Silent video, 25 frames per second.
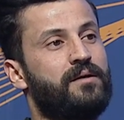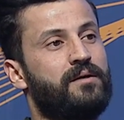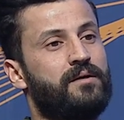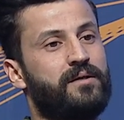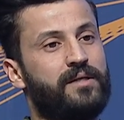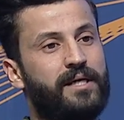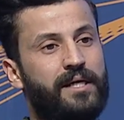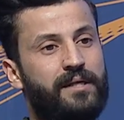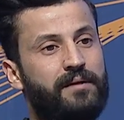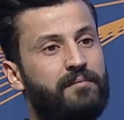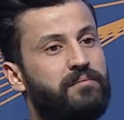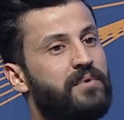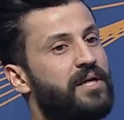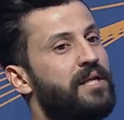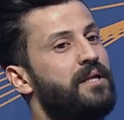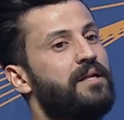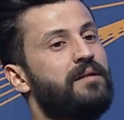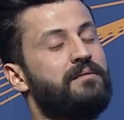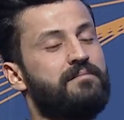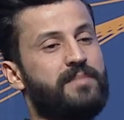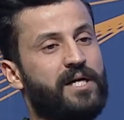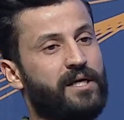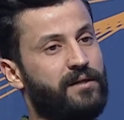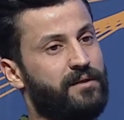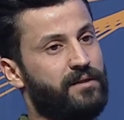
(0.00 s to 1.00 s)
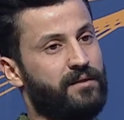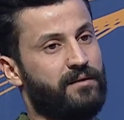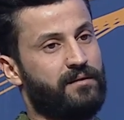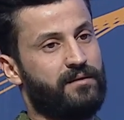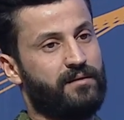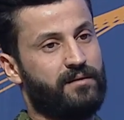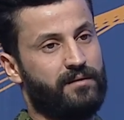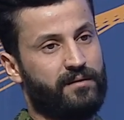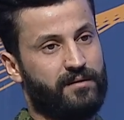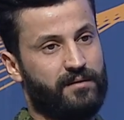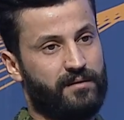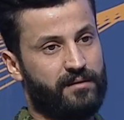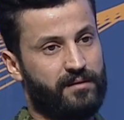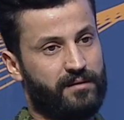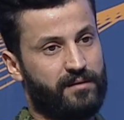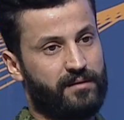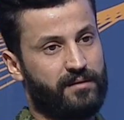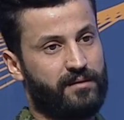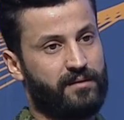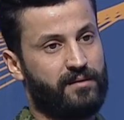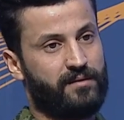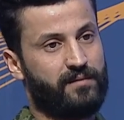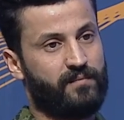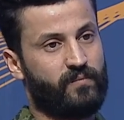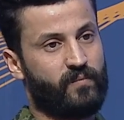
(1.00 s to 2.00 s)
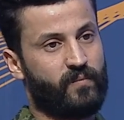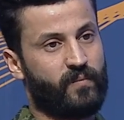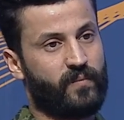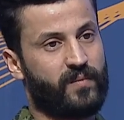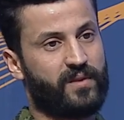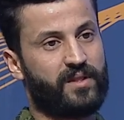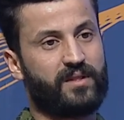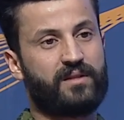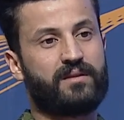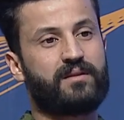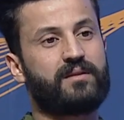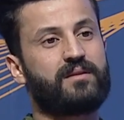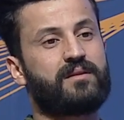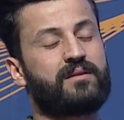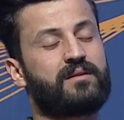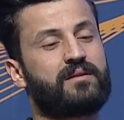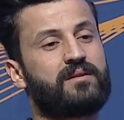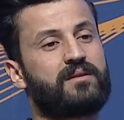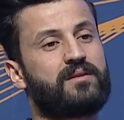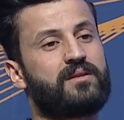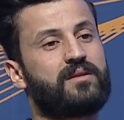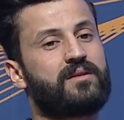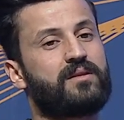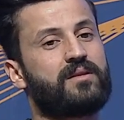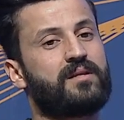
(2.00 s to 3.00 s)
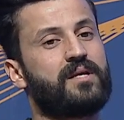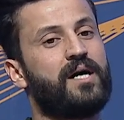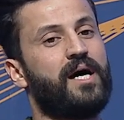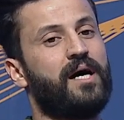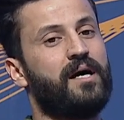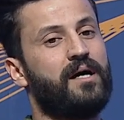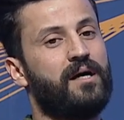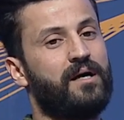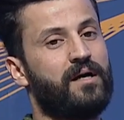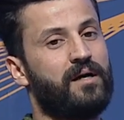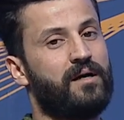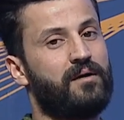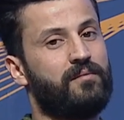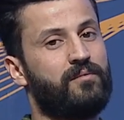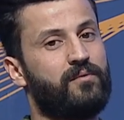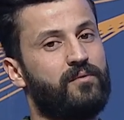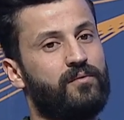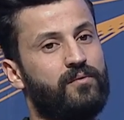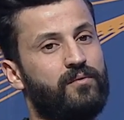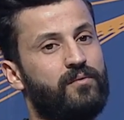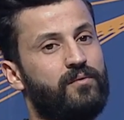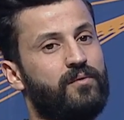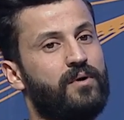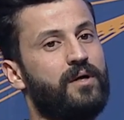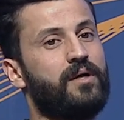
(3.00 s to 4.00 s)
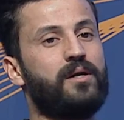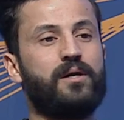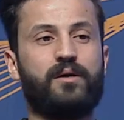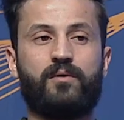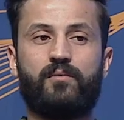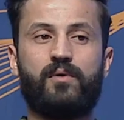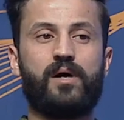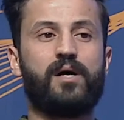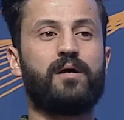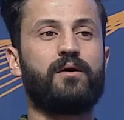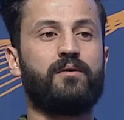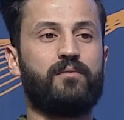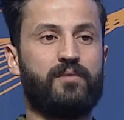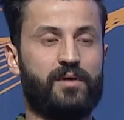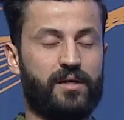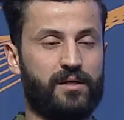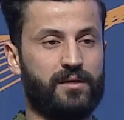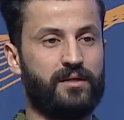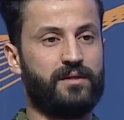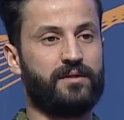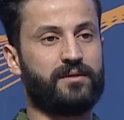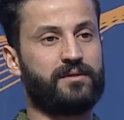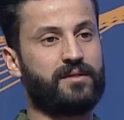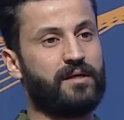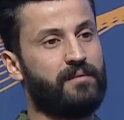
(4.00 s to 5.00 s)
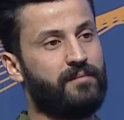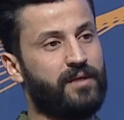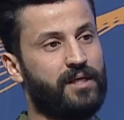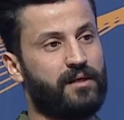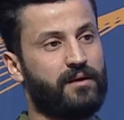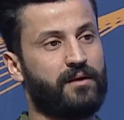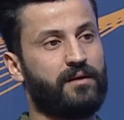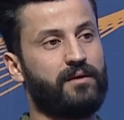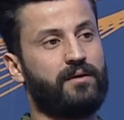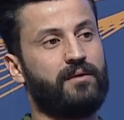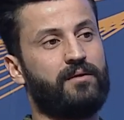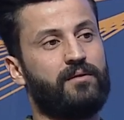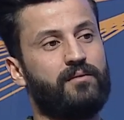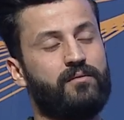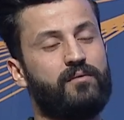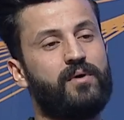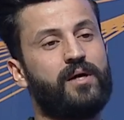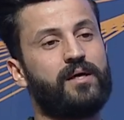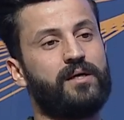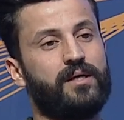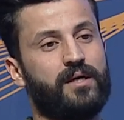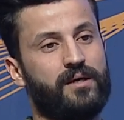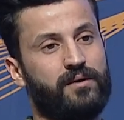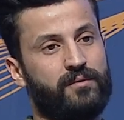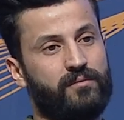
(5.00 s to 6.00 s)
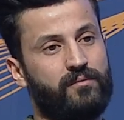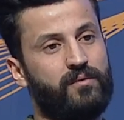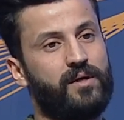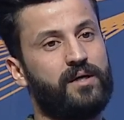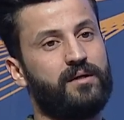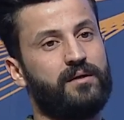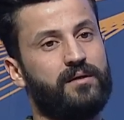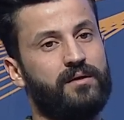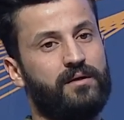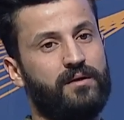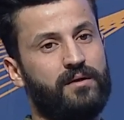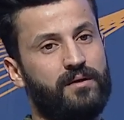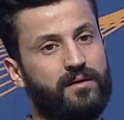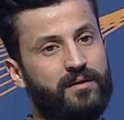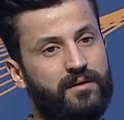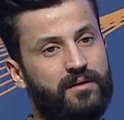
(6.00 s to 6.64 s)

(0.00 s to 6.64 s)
يعني بكل المعنى تعب وياكم كشغل وتعب و... اي هواي هواي تمارين هواي يعني هواي